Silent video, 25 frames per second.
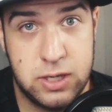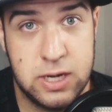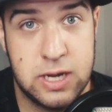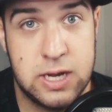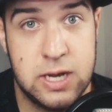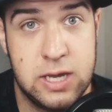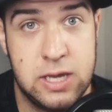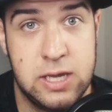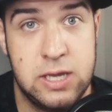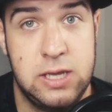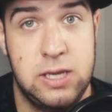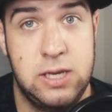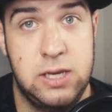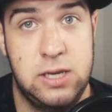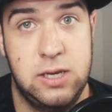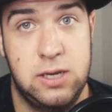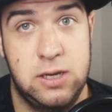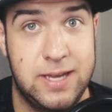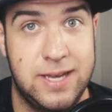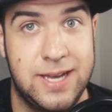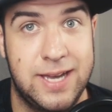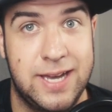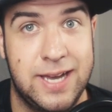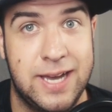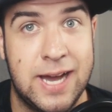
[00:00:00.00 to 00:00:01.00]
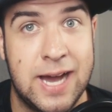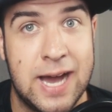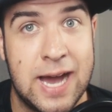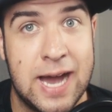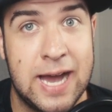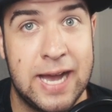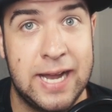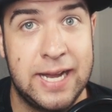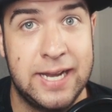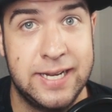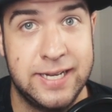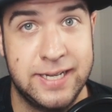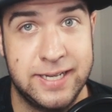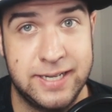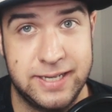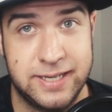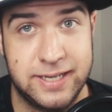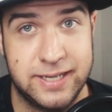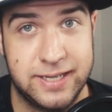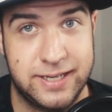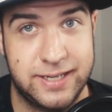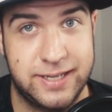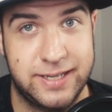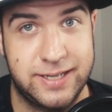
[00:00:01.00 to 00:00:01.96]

da ich krank